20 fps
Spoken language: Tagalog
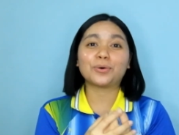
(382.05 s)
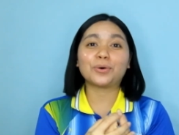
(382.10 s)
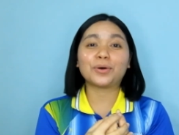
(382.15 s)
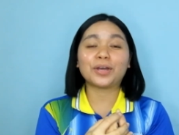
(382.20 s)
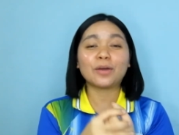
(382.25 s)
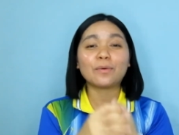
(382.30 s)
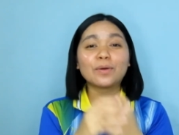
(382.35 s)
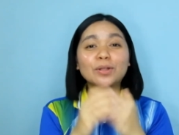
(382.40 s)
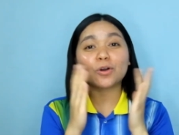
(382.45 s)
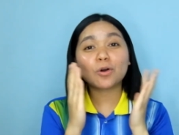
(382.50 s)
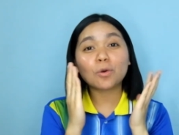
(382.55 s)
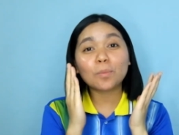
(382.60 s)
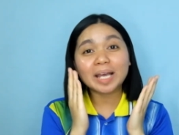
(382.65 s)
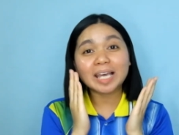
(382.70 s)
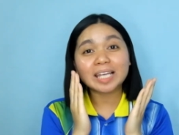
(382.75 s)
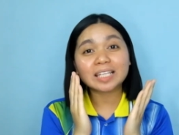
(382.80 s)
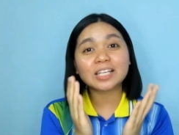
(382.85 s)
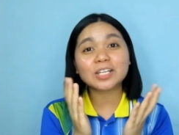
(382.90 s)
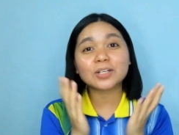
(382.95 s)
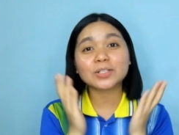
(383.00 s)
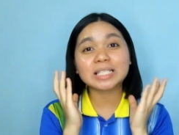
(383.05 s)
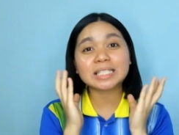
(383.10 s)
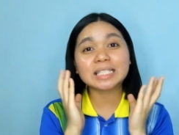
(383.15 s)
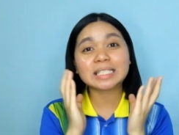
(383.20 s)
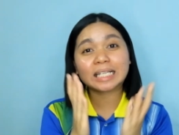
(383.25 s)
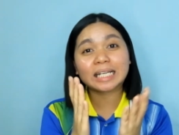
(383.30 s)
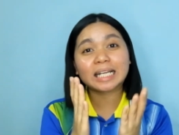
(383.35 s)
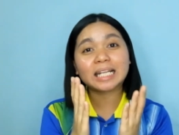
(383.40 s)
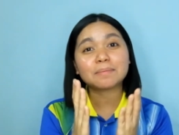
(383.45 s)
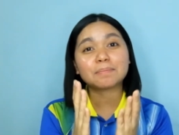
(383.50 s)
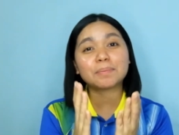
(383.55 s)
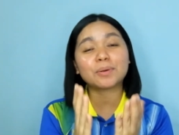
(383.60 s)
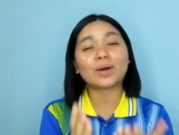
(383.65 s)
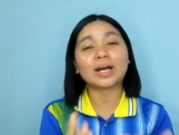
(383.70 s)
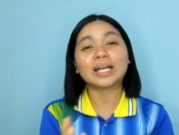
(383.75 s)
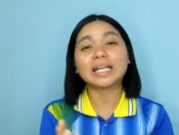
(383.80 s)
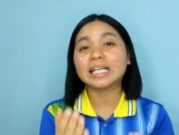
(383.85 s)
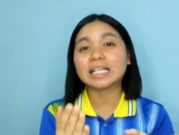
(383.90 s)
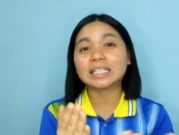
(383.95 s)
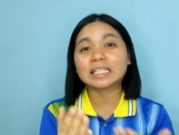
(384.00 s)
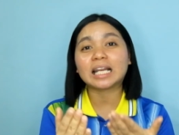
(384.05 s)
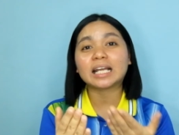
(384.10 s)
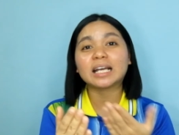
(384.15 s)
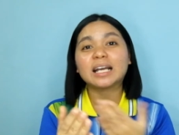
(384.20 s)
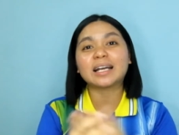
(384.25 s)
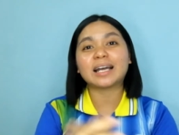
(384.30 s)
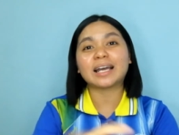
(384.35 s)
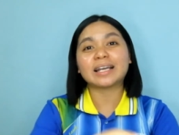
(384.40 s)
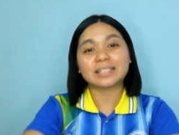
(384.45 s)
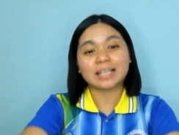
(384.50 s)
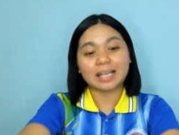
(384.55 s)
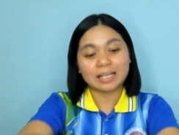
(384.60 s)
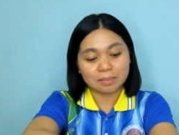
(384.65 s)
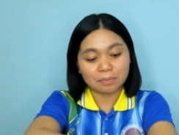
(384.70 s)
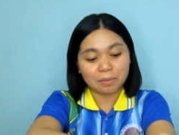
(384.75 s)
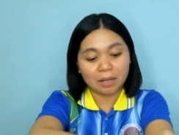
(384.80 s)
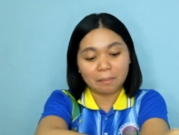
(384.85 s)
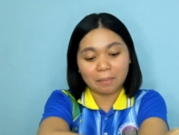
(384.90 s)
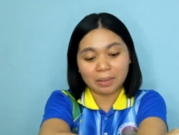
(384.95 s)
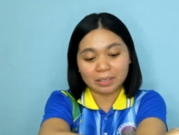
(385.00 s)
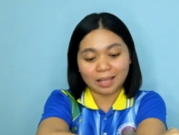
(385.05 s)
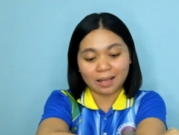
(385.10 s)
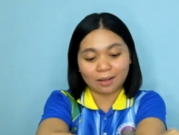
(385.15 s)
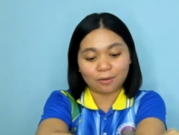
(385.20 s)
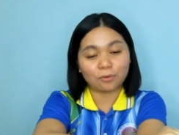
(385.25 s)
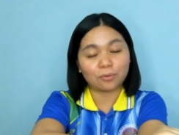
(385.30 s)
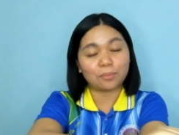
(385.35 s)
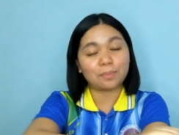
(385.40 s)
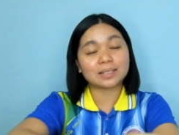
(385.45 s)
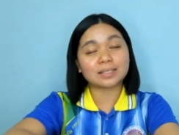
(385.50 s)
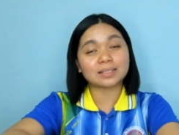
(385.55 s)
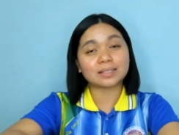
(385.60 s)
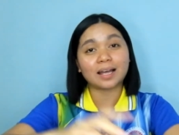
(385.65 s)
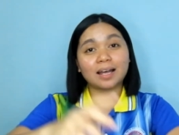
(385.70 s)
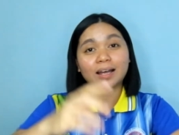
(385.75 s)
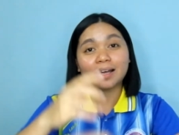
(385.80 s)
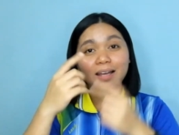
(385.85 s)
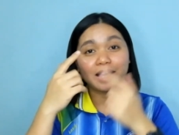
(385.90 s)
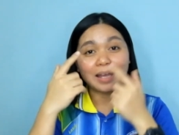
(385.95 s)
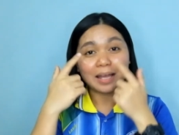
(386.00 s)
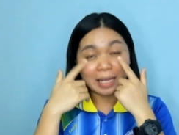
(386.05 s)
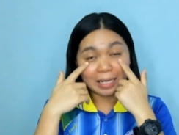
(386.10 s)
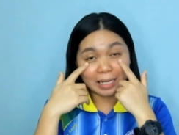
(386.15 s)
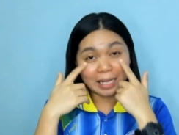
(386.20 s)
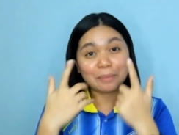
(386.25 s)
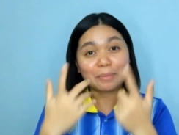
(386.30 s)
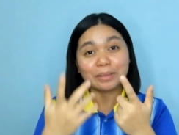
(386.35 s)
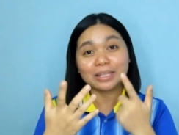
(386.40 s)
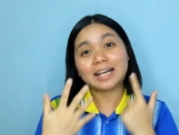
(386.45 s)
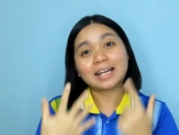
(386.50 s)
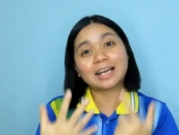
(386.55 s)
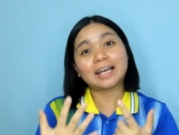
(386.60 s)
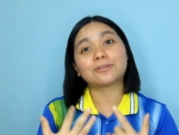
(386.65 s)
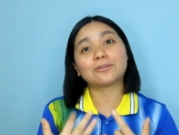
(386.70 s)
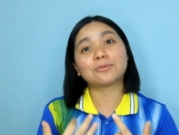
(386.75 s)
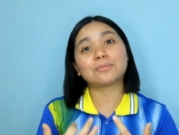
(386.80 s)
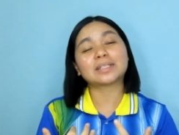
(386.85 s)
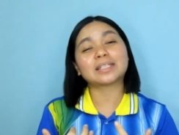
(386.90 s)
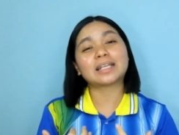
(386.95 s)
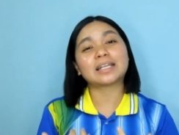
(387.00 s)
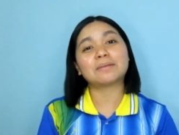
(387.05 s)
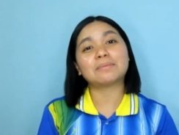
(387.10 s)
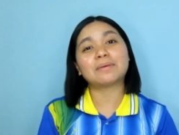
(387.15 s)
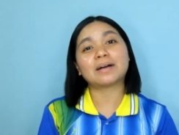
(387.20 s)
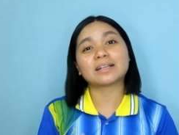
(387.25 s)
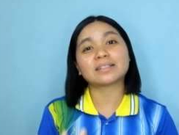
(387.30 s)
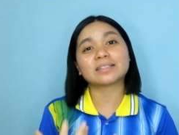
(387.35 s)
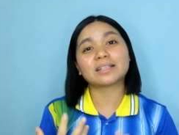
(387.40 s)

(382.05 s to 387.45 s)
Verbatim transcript: So ewan ko kung makita niyo sa screen pero kanina talaga guys kahit sa mga mata ko basta gamit talaga tong mata 'di ba